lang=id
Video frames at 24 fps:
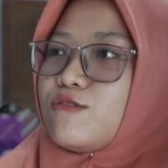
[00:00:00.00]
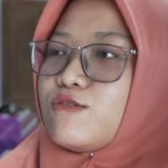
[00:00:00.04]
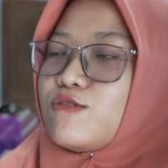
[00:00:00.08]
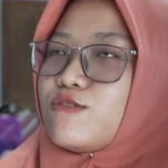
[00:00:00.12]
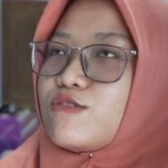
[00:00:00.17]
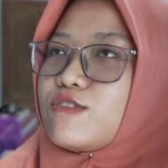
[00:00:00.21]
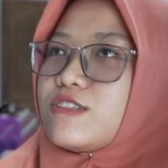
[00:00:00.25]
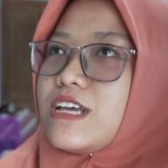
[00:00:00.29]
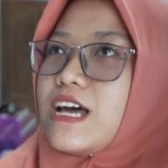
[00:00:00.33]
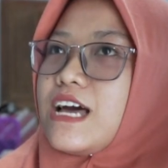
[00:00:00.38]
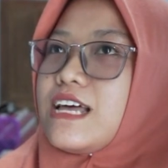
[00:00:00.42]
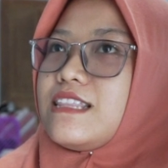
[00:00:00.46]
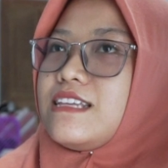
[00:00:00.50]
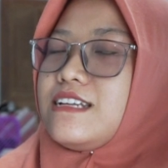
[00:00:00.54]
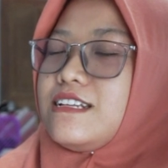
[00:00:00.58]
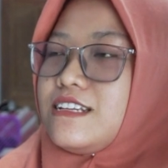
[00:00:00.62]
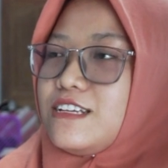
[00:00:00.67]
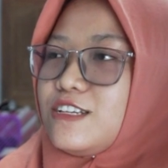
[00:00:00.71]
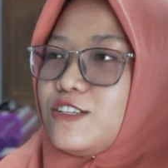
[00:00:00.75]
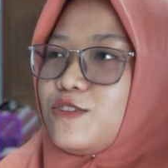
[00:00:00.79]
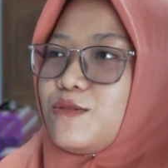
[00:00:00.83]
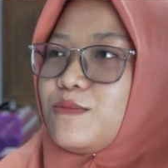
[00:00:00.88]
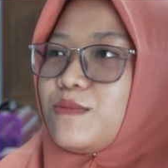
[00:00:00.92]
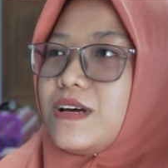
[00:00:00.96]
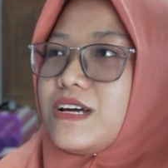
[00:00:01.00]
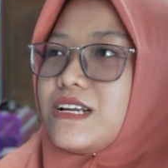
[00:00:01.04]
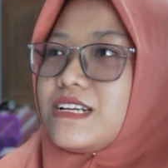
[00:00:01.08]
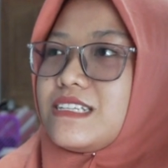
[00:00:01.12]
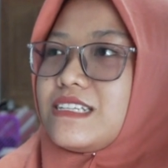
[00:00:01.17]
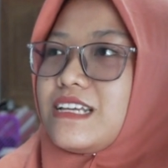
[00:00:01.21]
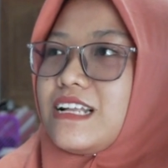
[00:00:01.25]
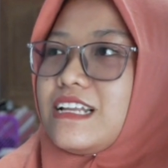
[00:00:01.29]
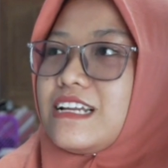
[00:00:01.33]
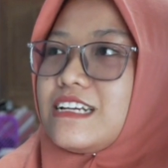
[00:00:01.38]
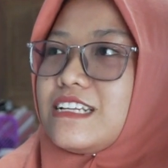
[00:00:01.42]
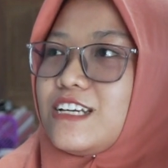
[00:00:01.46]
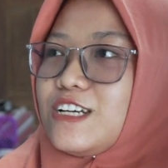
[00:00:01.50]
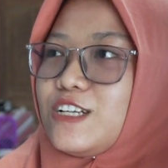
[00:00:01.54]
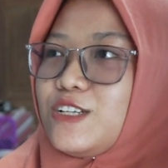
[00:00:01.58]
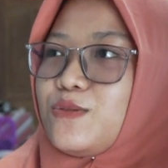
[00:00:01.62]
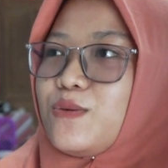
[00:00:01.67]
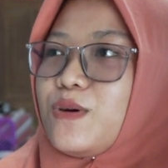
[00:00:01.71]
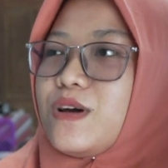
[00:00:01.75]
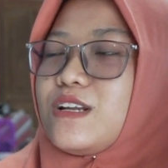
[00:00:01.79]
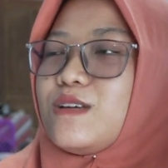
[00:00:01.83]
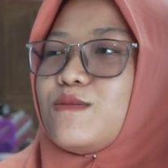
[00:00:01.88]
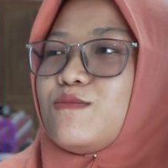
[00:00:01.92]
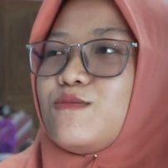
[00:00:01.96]
Untuk saat ini jumlah resellernya
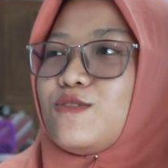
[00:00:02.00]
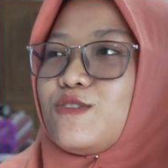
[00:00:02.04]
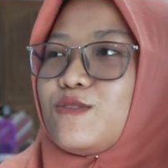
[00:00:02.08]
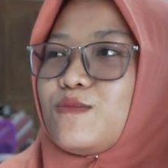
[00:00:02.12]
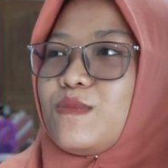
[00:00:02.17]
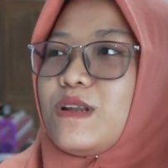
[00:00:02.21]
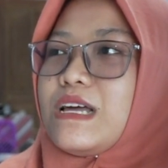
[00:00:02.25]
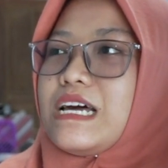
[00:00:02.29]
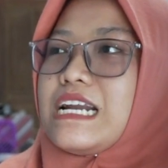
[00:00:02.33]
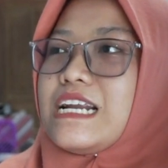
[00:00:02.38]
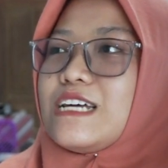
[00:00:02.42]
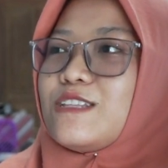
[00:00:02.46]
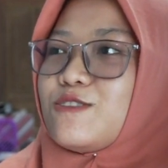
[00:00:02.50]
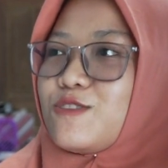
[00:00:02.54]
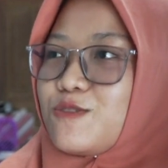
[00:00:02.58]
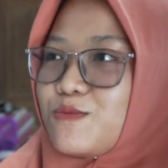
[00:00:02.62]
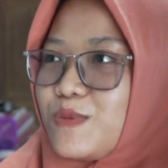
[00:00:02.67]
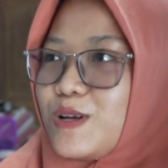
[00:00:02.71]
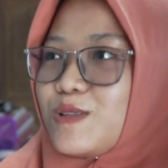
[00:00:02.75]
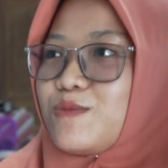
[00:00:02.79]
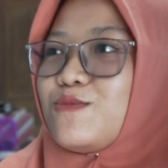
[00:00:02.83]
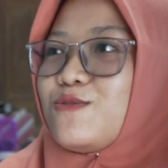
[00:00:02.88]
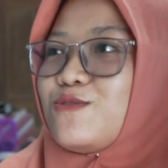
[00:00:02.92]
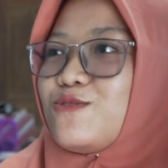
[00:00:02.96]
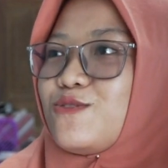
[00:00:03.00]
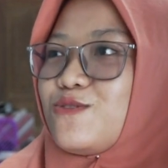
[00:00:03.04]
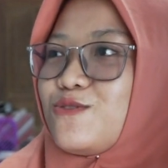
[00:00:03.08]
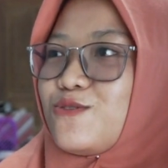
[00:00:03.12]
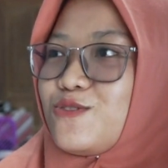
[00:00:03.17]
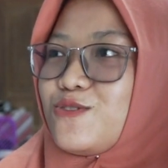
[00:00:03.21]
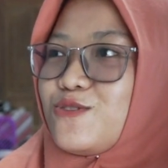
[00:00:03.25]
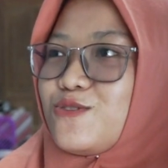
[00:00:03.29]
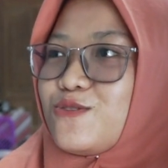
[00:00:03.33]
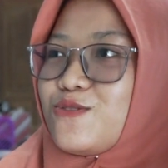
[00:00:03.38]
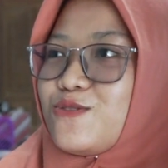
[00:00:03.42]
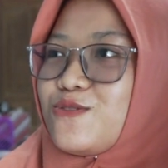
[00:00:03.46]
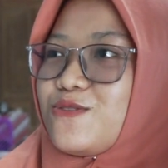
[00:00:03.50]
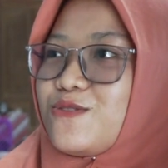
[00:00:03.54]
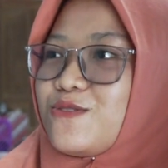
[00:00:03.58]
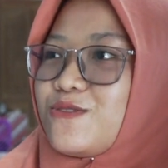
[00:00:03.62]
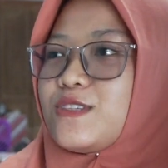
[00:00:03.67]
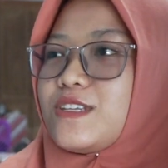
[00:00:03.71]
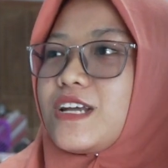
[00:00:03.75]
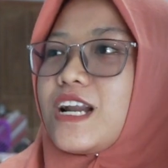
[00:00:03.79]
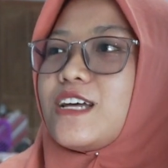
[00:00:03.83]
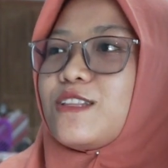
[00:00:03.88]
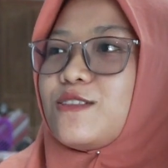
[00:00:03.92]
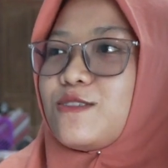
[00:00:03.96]
2.947,
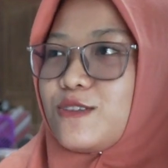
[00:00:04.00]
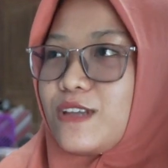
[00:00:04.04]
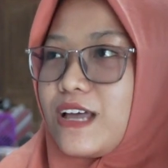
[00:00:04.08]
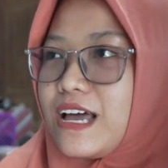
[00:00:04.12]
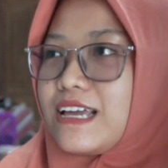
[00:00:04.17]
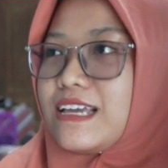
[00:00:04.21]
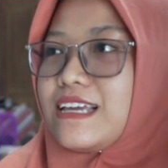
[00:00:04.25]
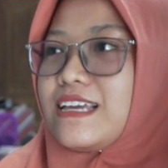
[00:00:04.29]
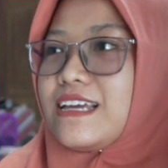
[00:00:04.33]
100